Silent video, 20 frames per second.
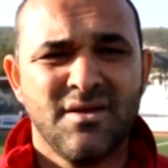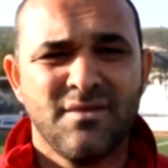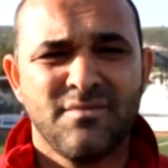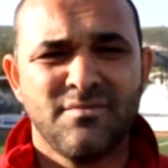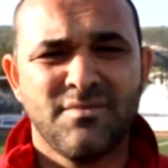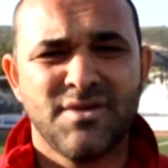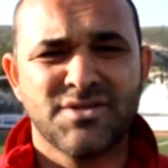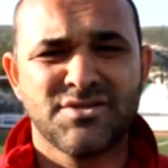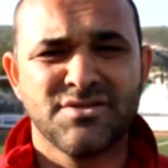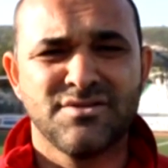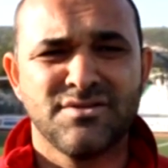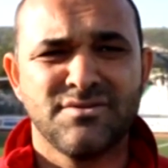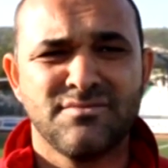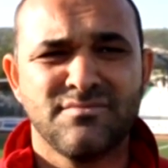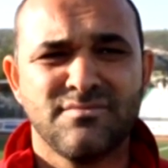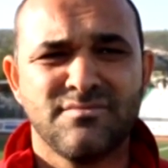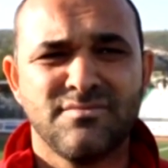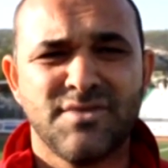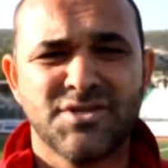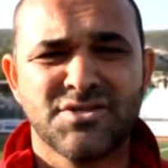maçın
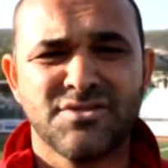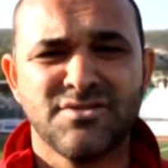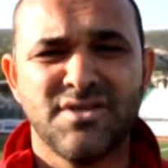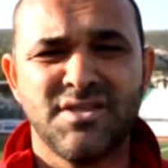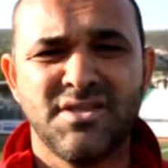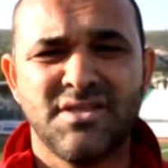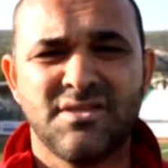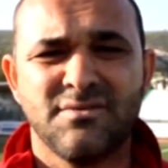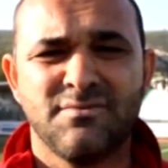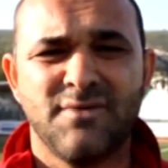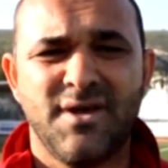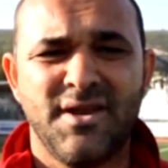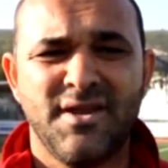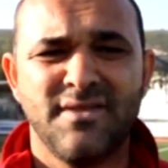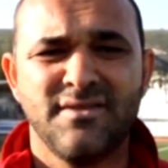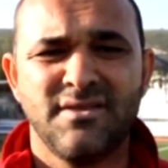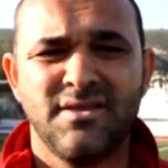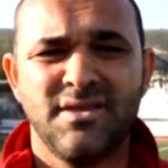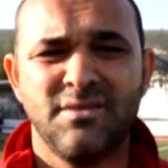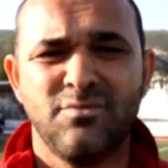başından
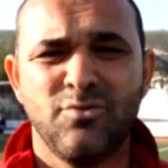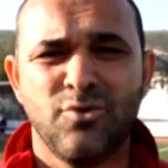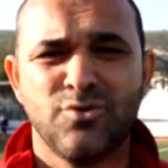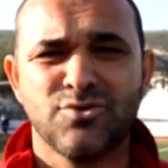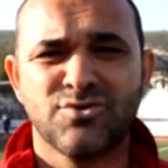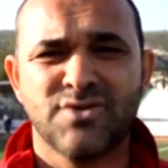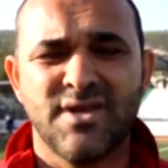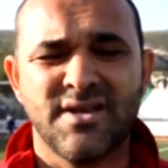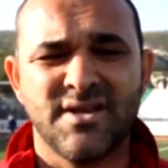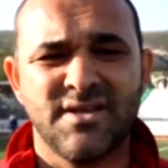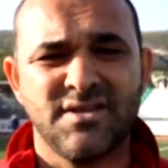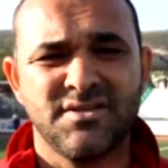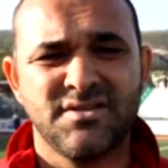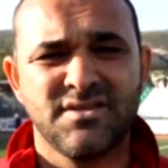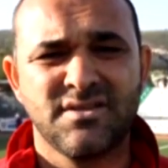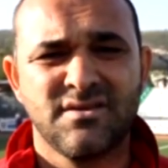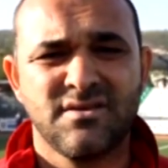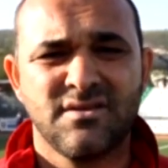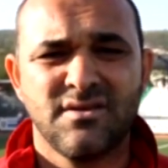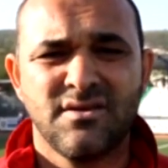itibaren iyi bir oyun
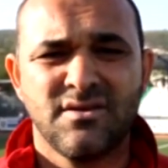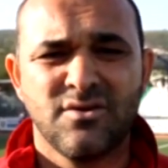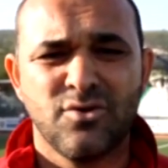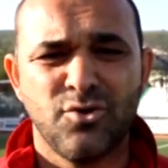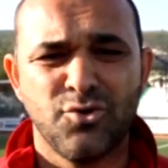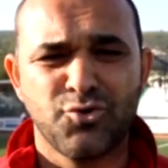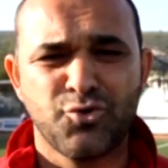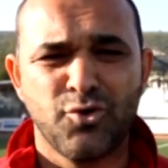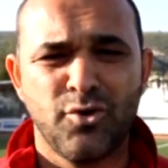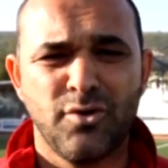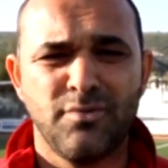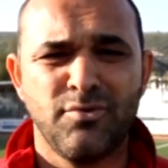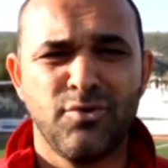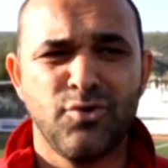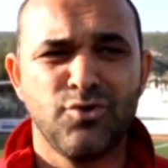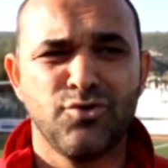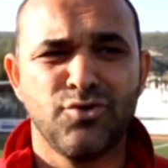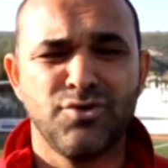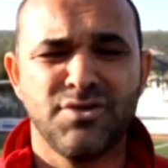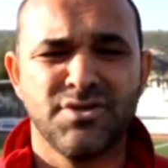sergiledik. Kontrollü bir
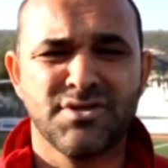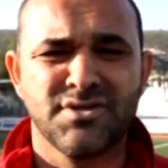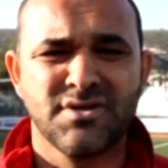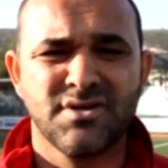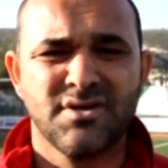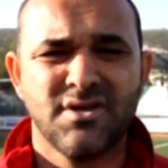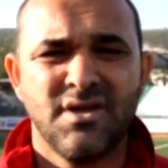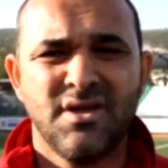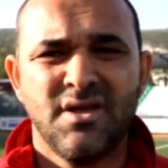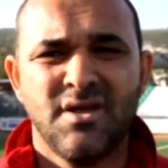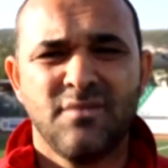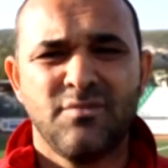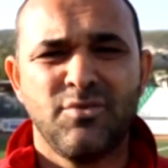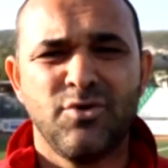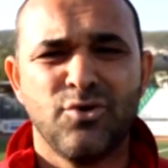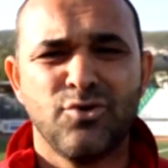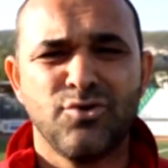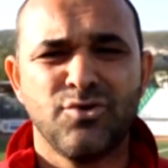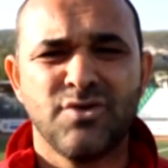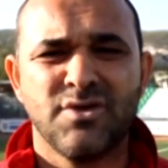oyun oynadık. Bir
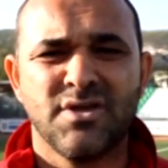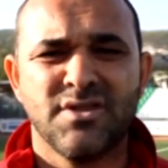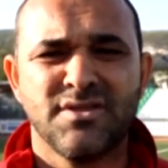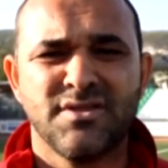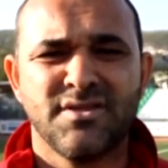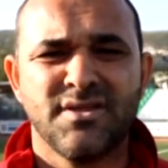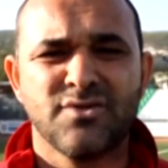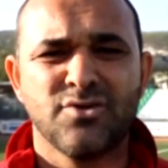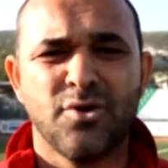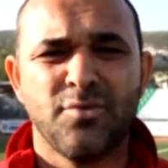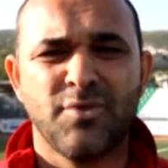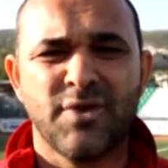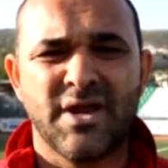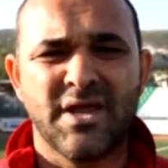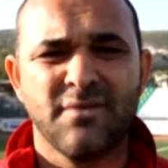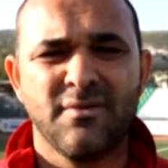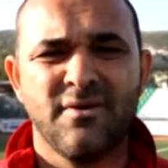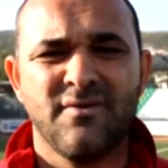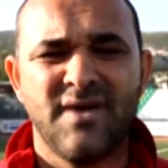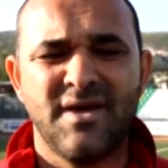onun yanında da topu
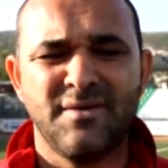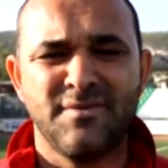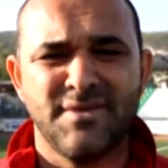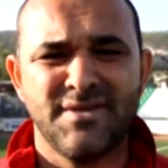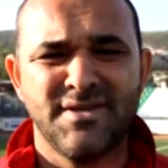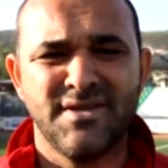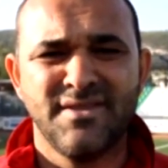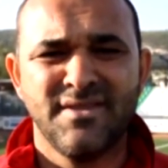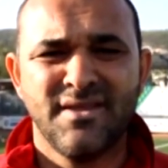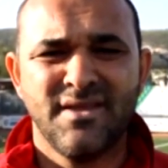rakibe vermeden